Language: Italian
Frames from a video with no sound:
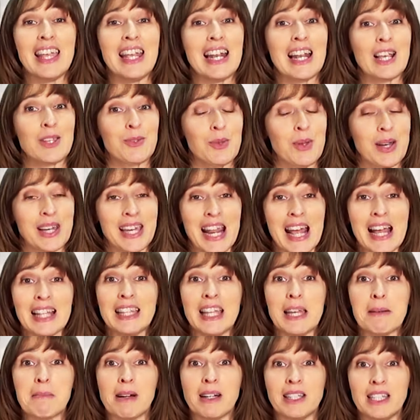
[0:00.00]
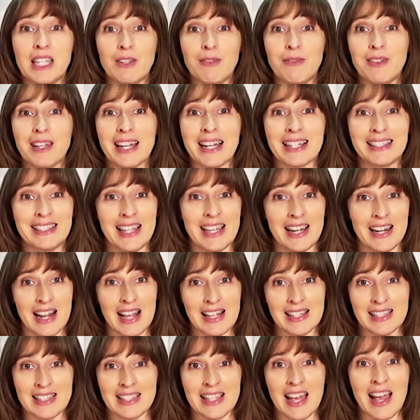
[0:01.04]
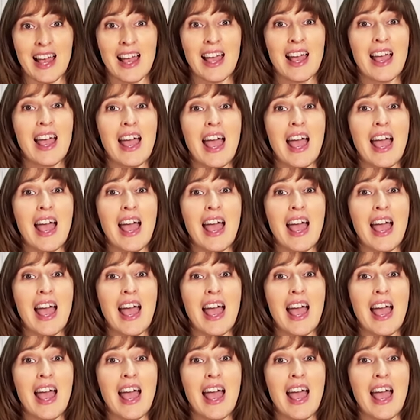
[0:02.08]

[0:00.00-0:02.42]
e la sua grande e magnifica terrazza